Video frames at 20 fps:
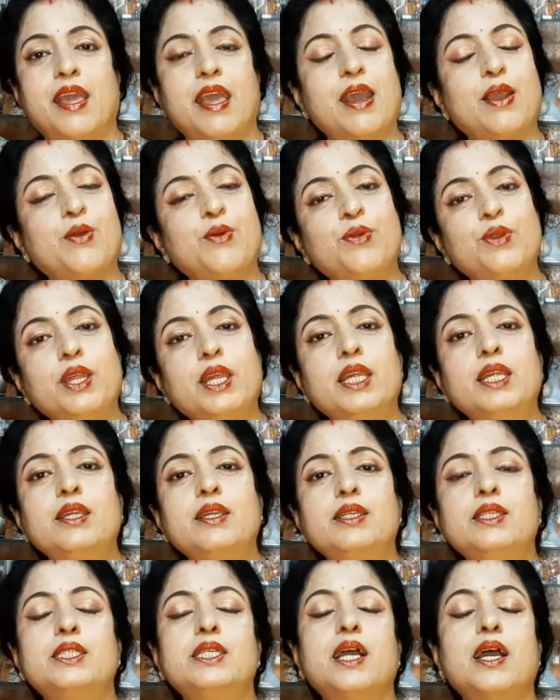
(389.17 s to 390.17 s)
এখন এই
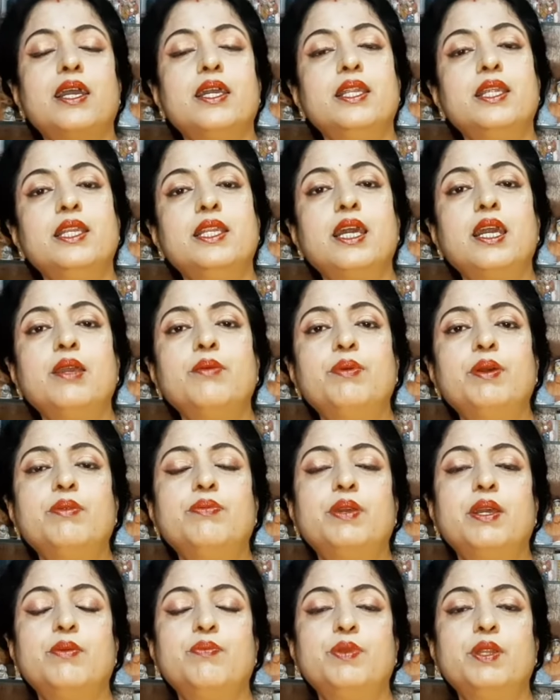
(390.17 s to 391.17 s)
শাইনি টাইপের
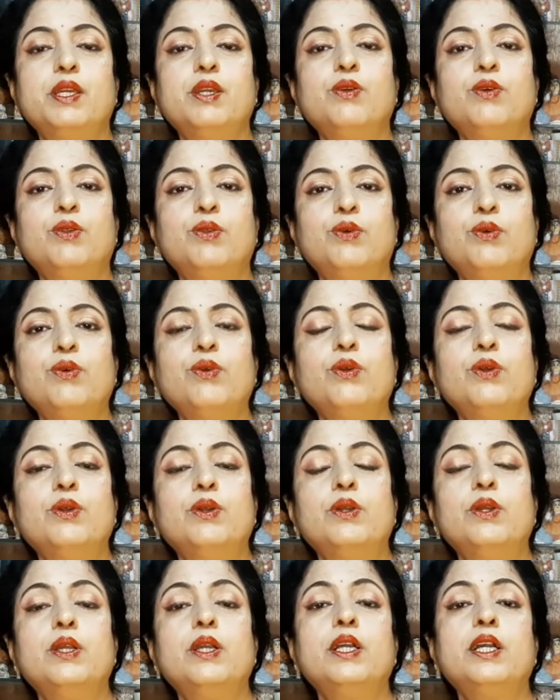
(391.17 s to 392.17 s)
ফেব্রিক হলো
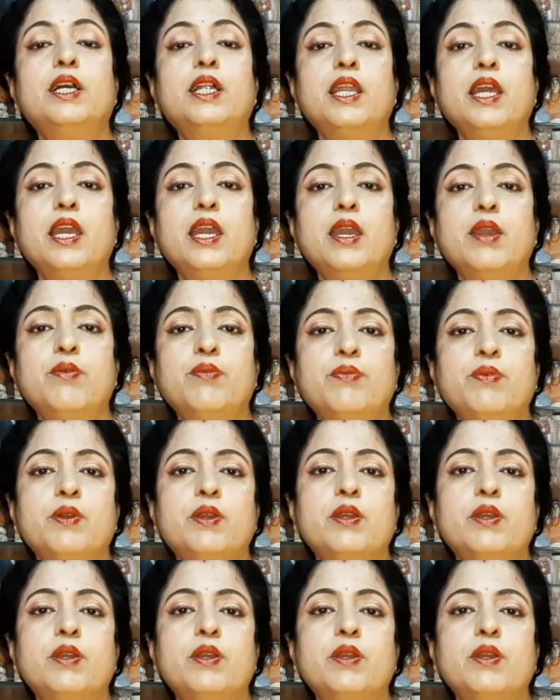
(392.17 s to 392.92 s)
ক্রেপ